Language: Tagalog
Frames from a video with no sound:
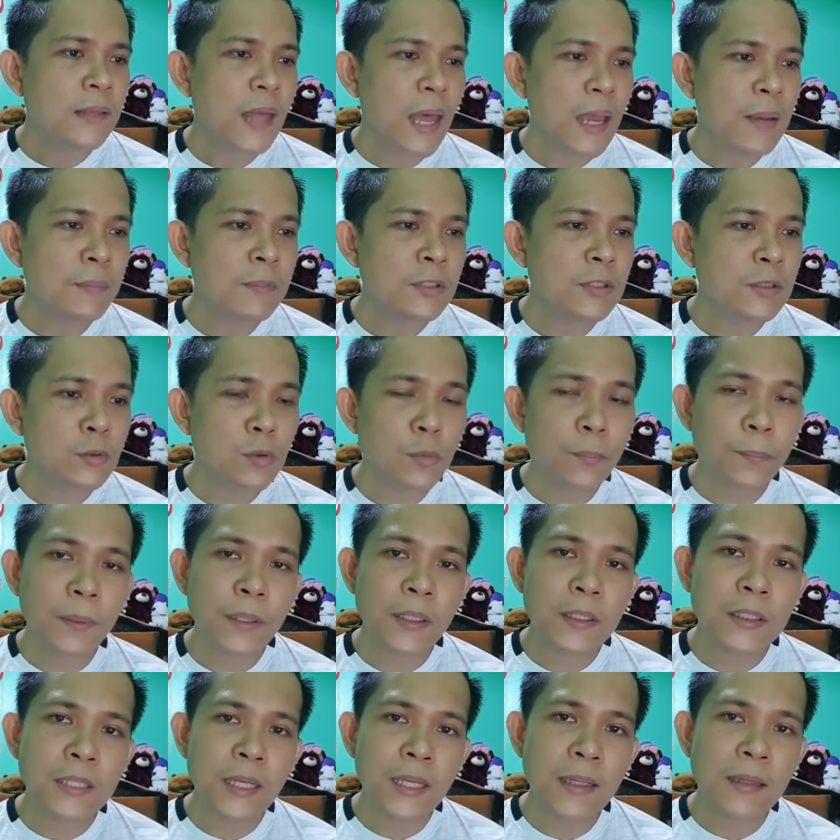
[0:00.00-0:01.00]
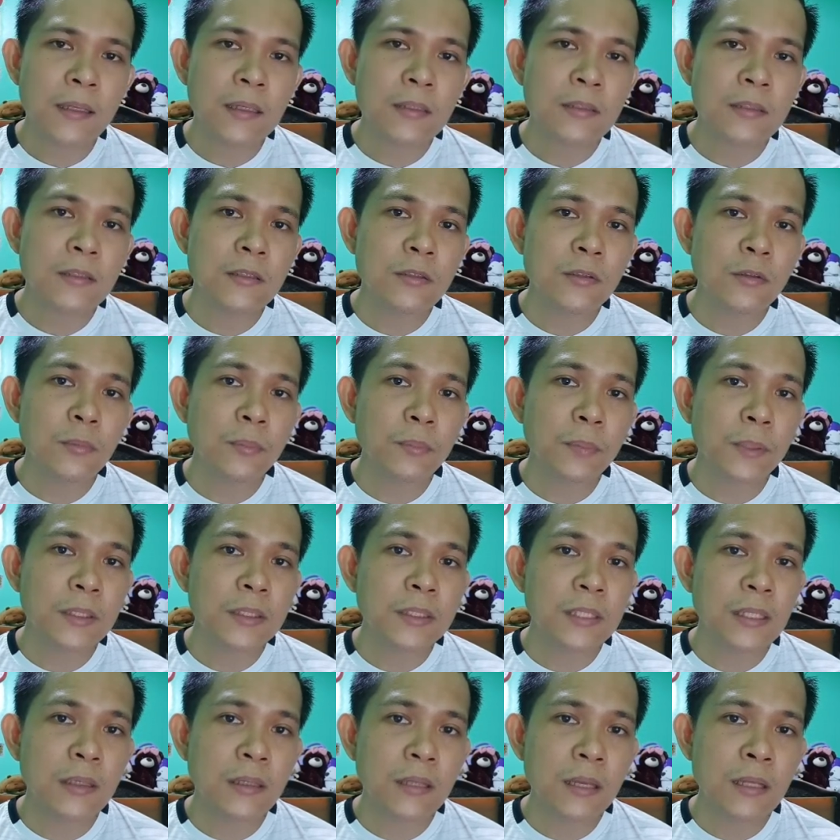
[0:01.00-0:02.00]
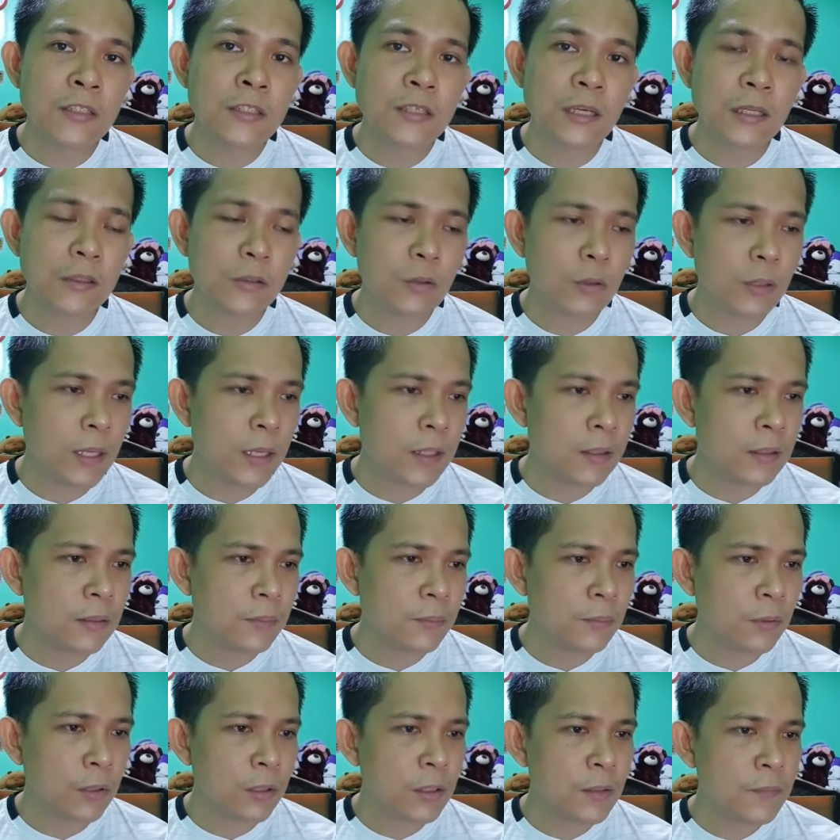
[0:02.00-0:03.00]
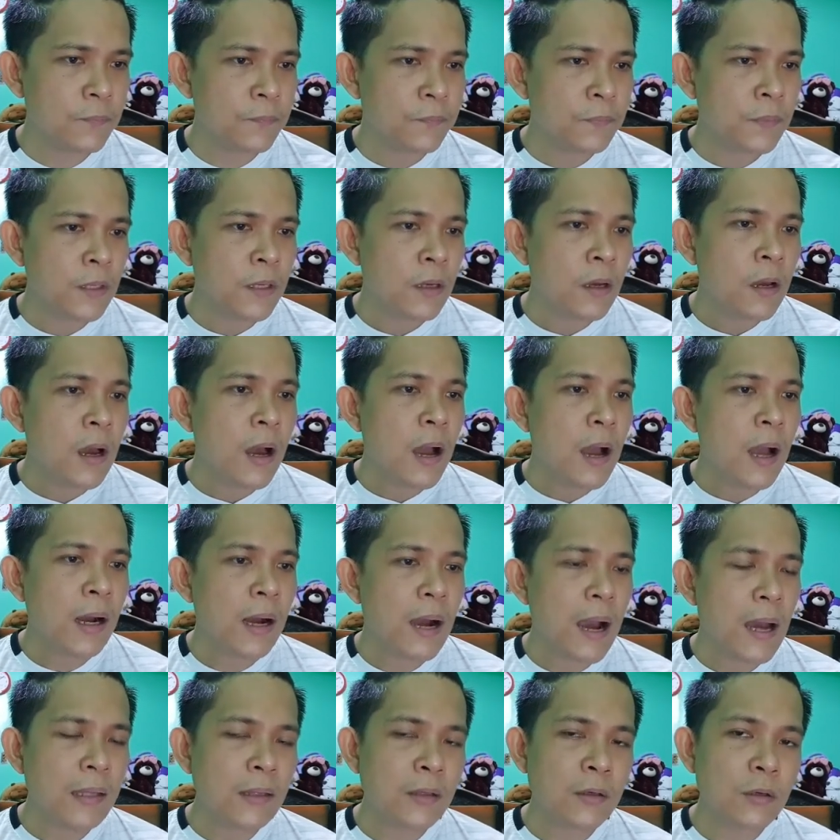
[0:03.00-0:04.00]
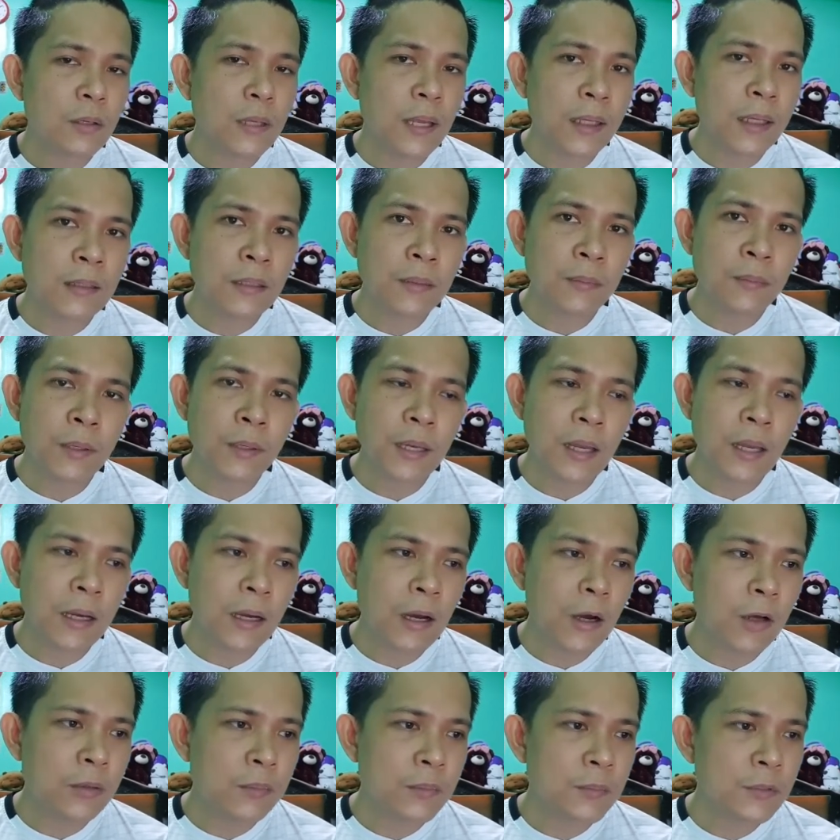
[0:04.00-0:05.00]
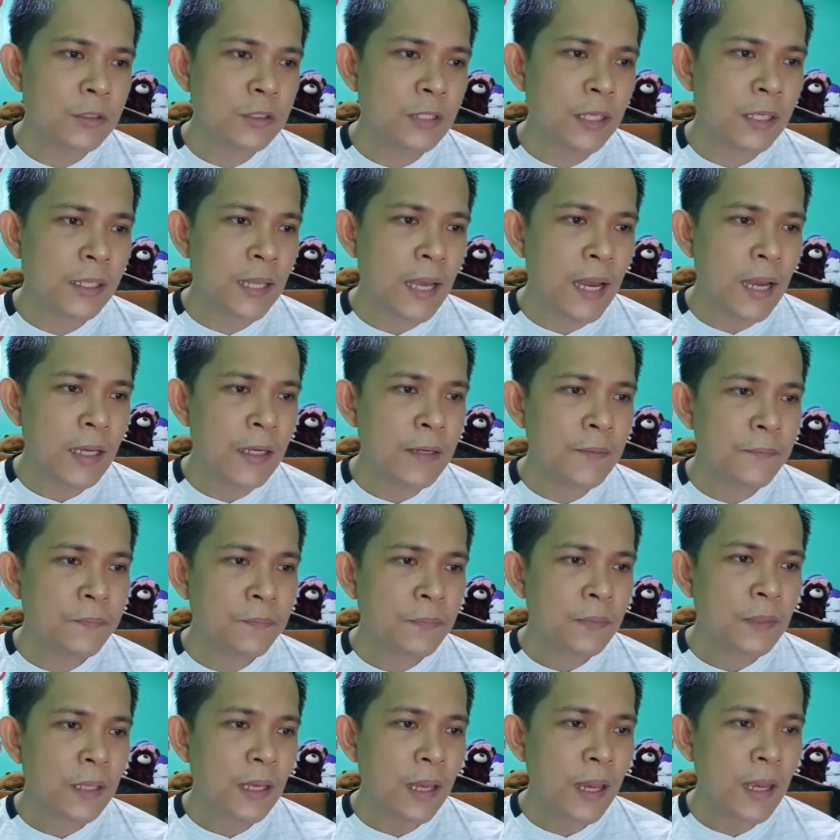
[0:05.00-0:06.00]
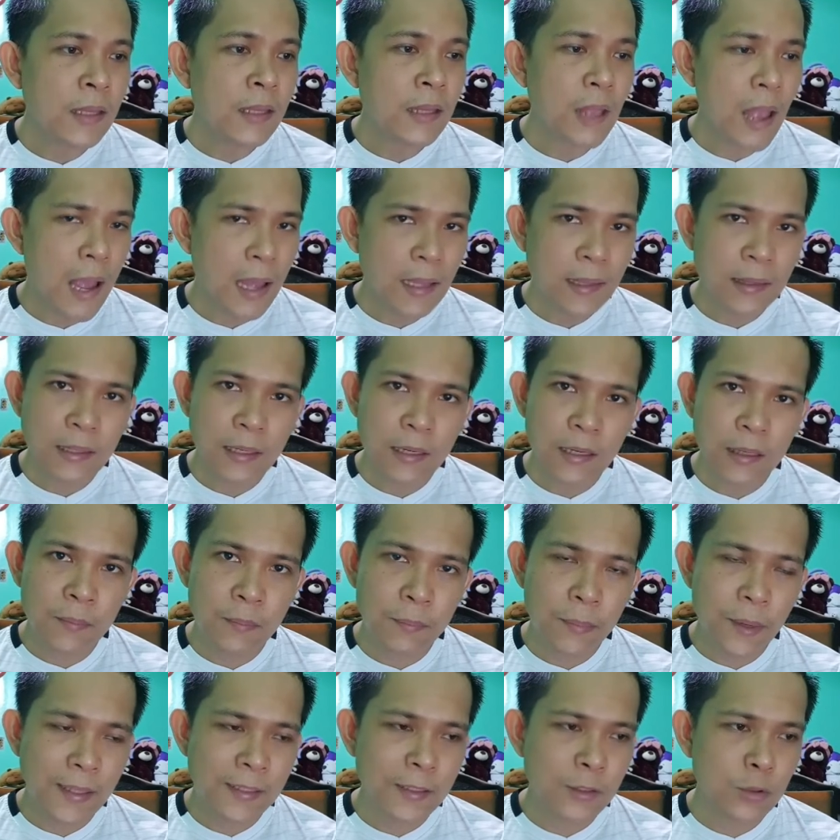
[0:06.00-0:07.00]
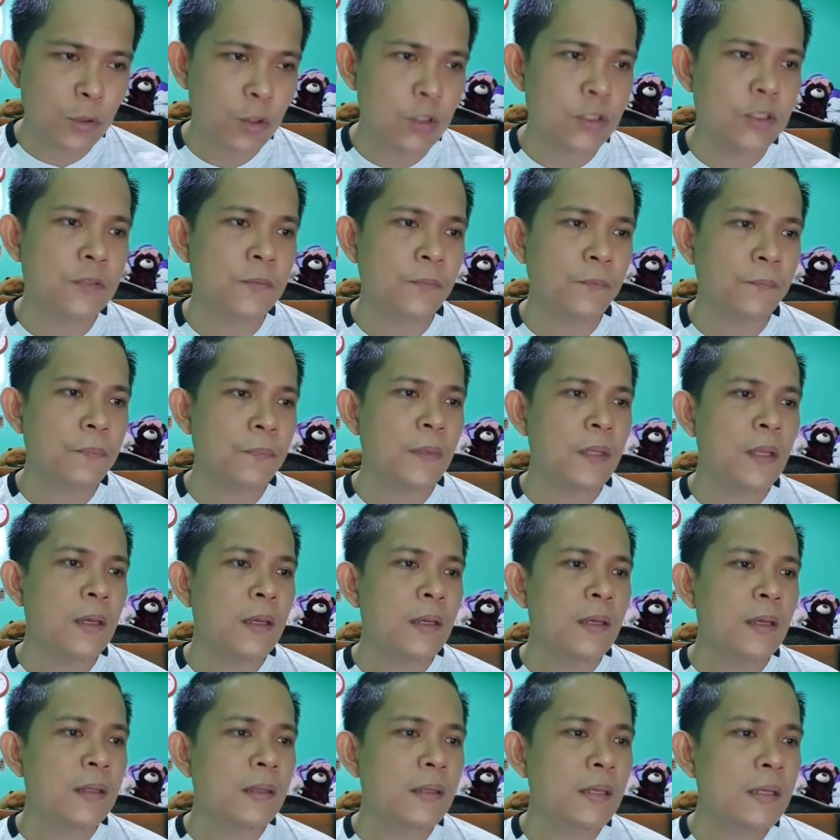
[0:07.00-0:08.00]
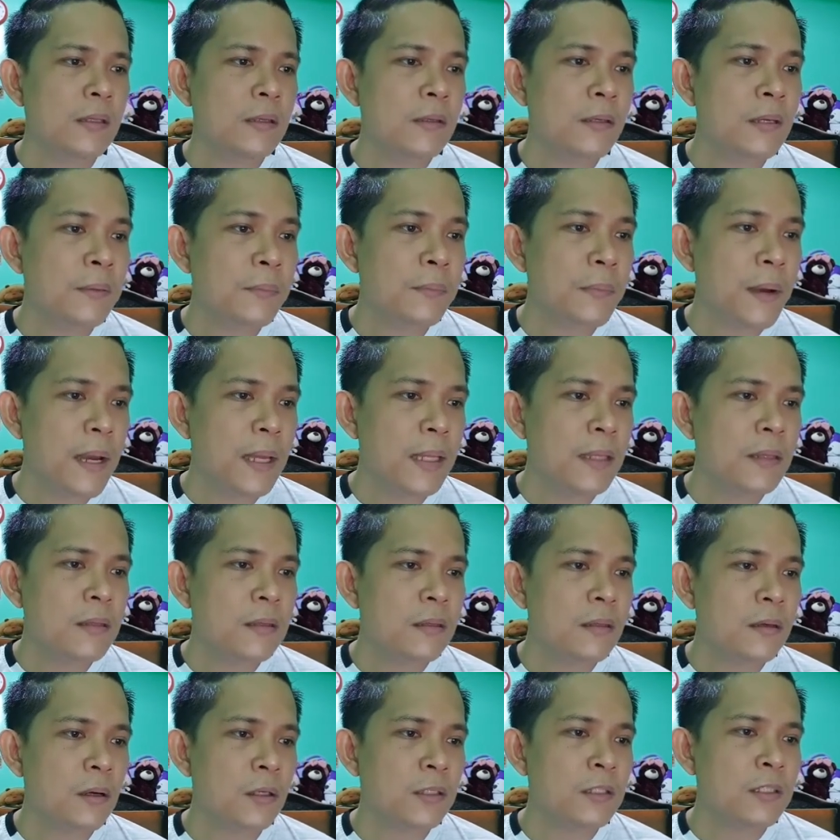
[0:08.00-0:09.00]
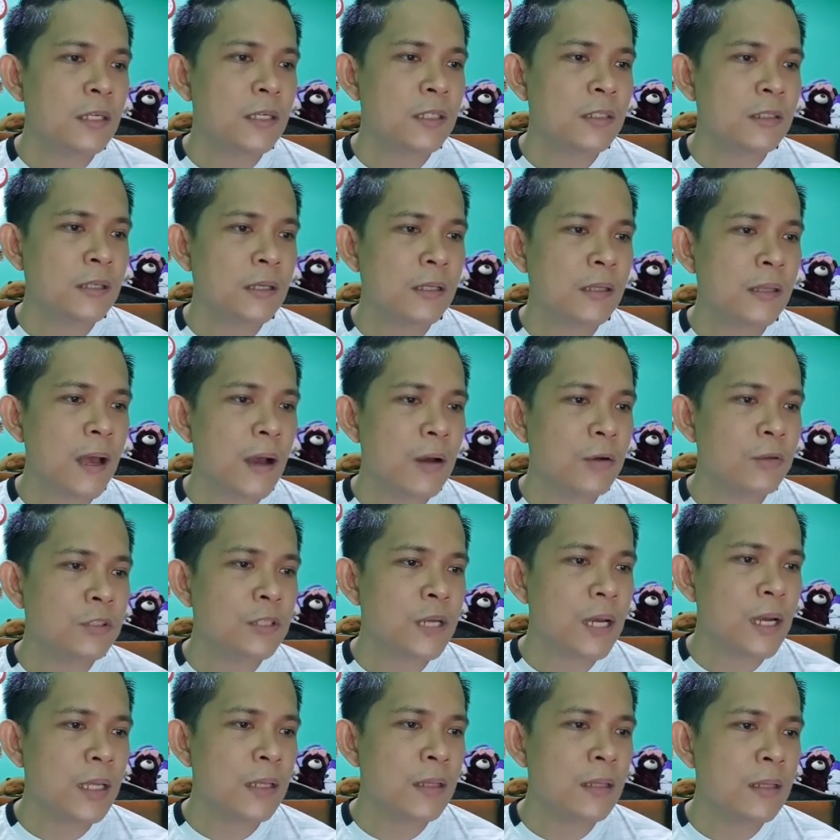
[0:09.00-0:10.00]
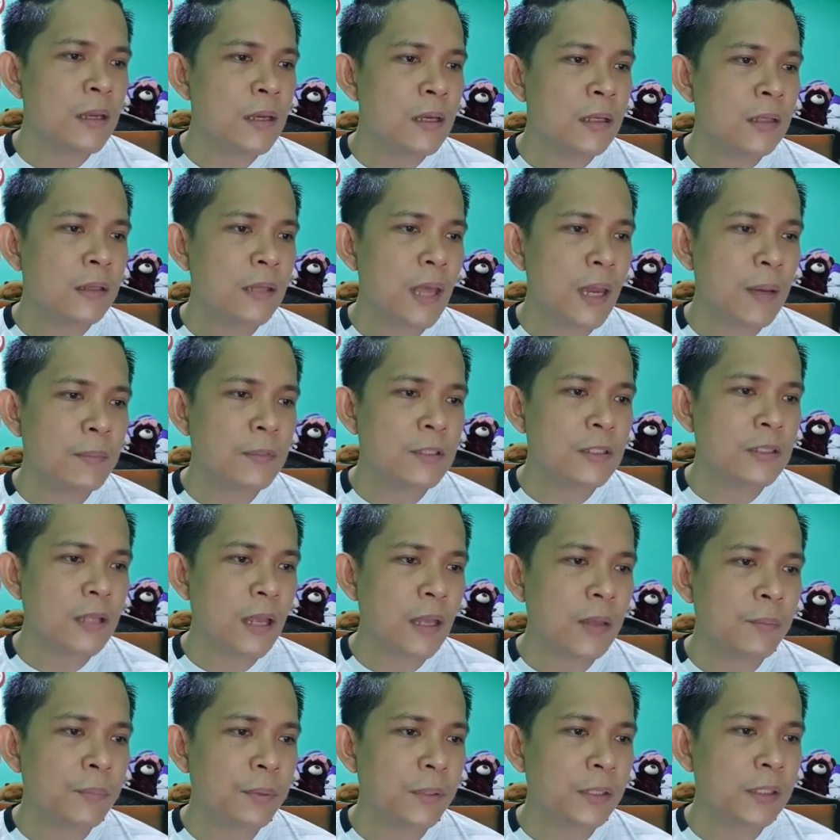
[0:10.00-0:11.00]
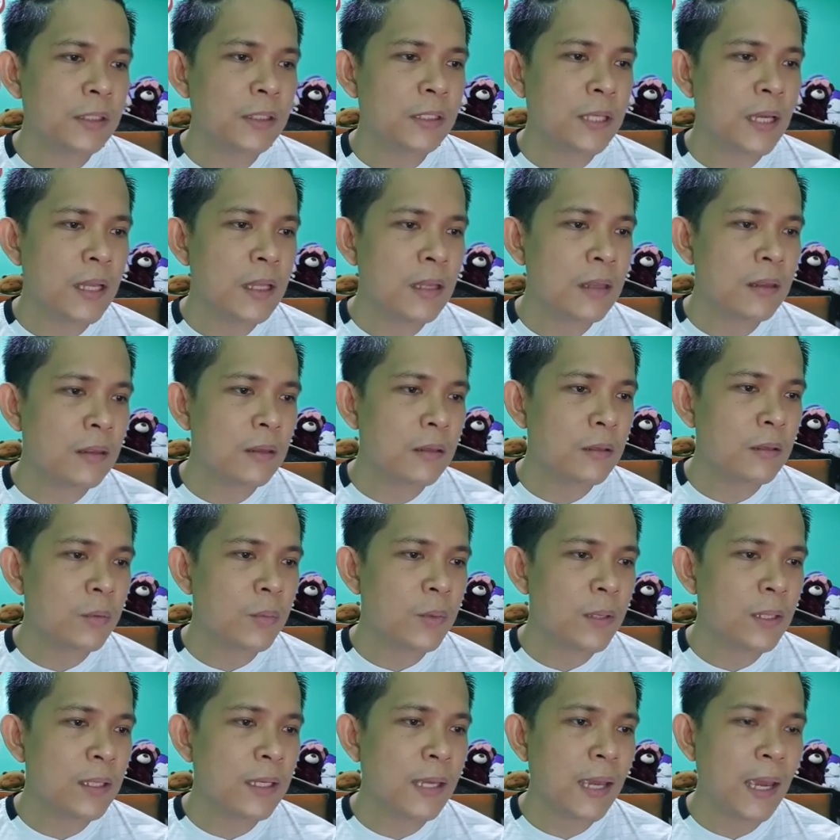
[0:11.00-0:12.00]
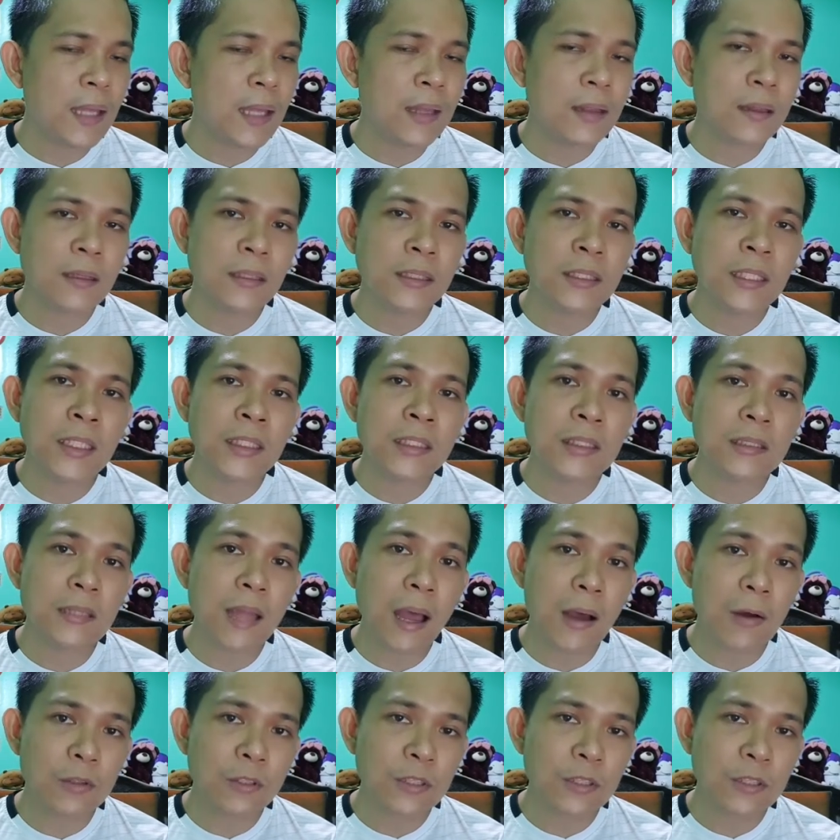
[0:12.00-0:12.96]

times 2% kasi yung percentage uncollectible. Ang uncollectible account mo dyan ay 800 pesos. Dito naman, oh, 60,000 times 10%, you will get 6,000